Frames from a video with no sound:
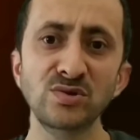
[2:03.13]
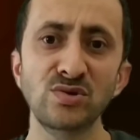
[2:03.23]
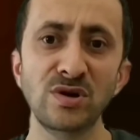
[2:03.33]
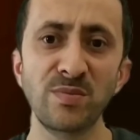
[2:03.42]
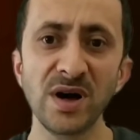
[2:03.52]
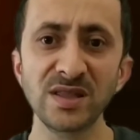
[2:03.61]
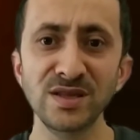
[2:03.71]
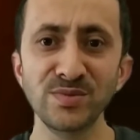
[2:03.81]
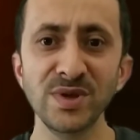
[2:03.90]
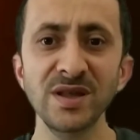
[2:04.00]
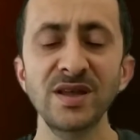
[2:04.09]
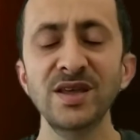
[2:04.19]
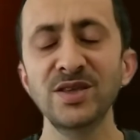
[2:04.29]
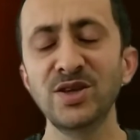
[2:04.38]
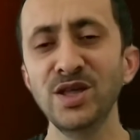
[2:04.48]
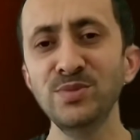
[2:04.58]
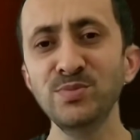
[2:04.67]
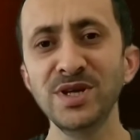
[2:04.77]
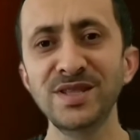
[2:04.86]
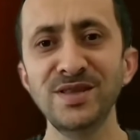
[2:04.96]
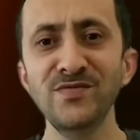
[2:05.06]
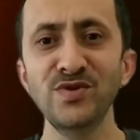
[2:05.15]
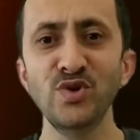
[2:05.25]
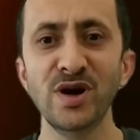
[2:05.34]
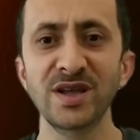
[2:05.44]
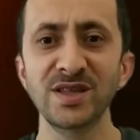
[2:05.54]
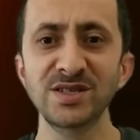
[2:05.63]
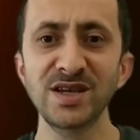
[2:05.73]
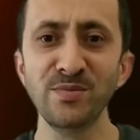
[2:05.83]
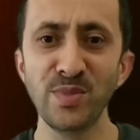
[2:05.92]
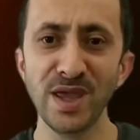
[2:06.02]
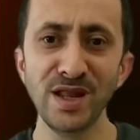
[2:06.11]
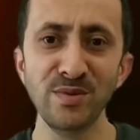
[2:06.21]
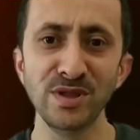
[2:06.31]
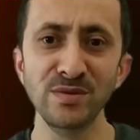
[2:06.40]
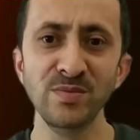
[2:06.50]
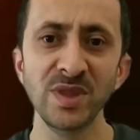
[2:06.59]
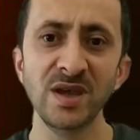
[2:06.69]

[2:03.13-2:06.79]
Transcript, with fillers: sonra baktığımda kendim çektiğim videoyu arkadaşlar beğenemedim.